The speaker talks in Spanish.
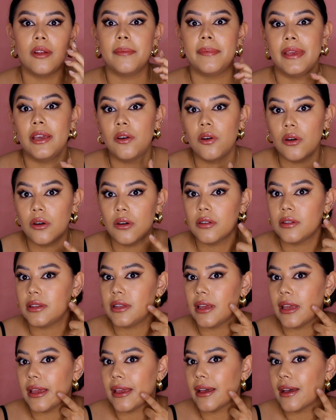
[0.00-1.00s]
el
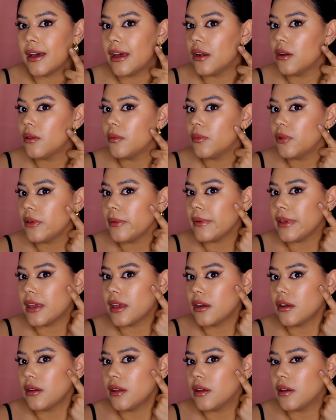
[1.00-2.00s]
bigote, jalo muy
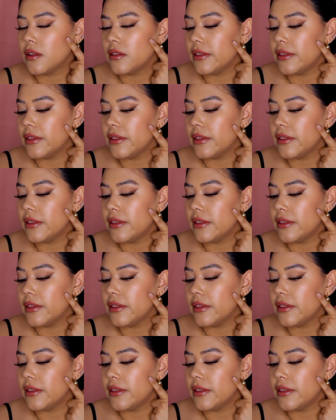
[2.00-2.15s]
bien,